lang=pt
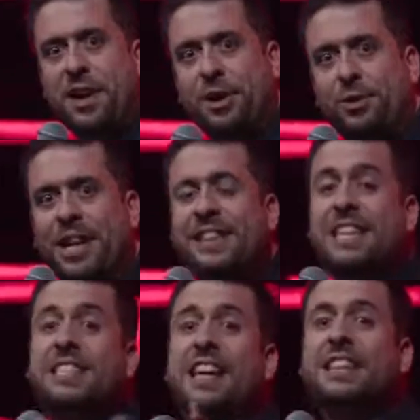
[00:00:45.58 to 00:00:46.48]
Eu tô na
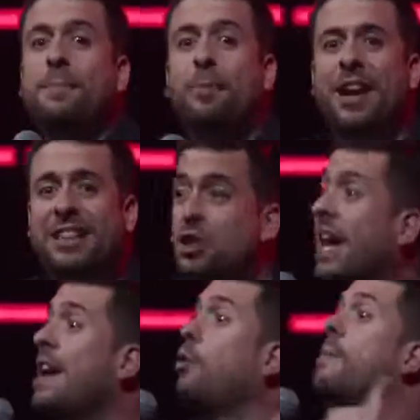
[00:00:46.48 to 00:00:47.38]
terceira temporada
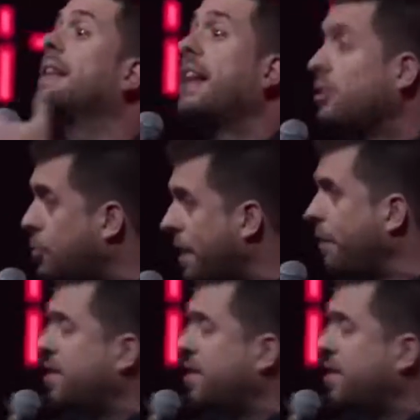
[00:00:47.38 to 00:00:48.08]
de recomendados para